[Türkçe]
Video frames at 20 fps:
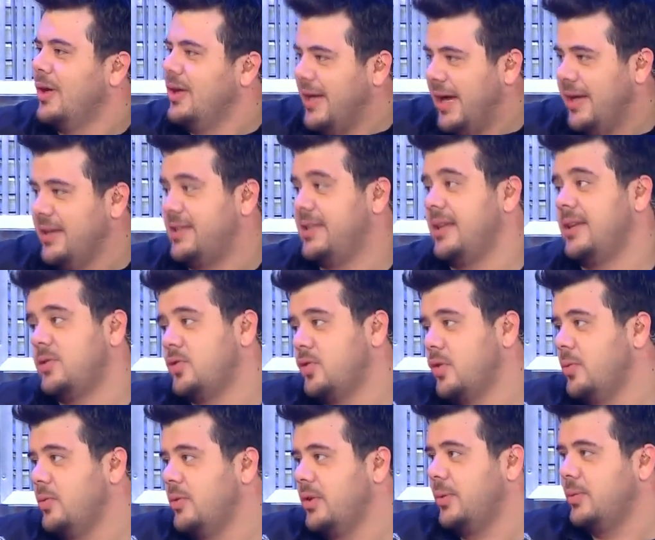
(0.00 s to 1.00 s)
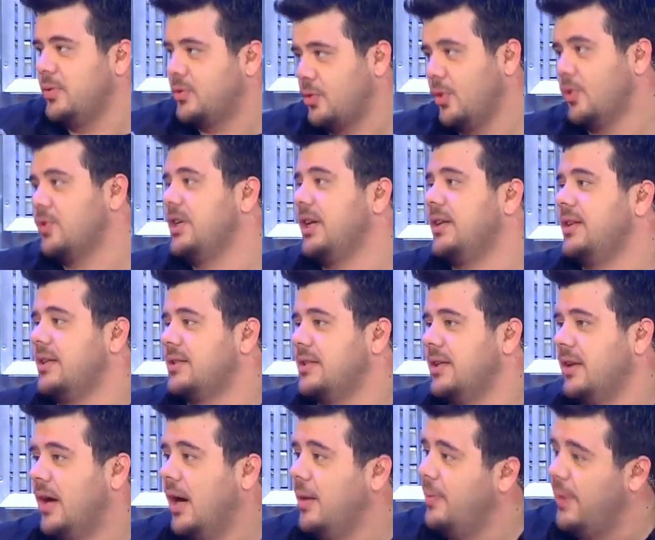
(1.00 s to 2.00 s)
Yani senin sorumluluğun da bu. Soracaklar
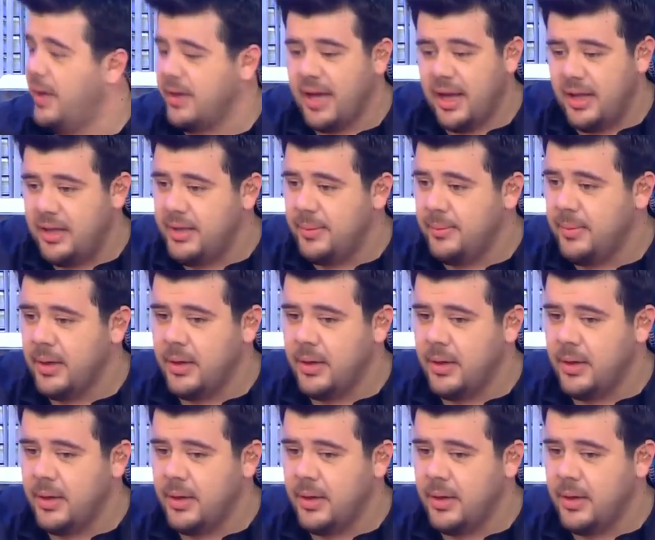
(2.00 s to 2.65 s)
sana. Abi ben geldim